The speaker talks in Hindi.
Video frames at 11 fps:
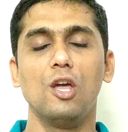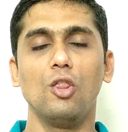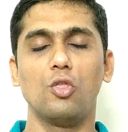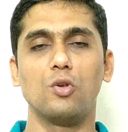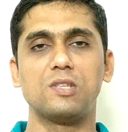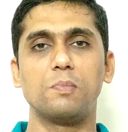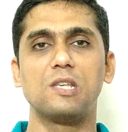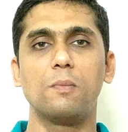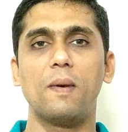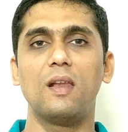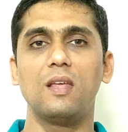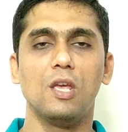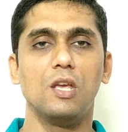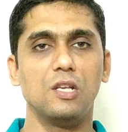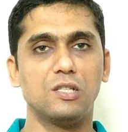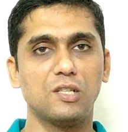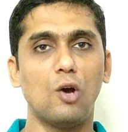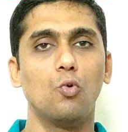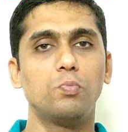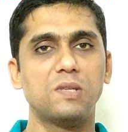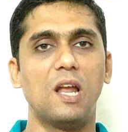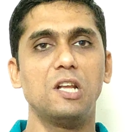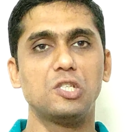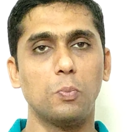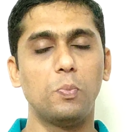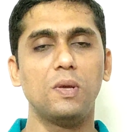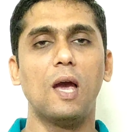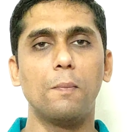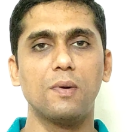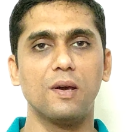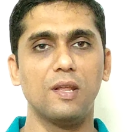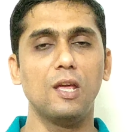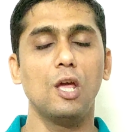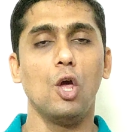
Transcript: तो सबसे पहले इसका उपचार जब भी आप करें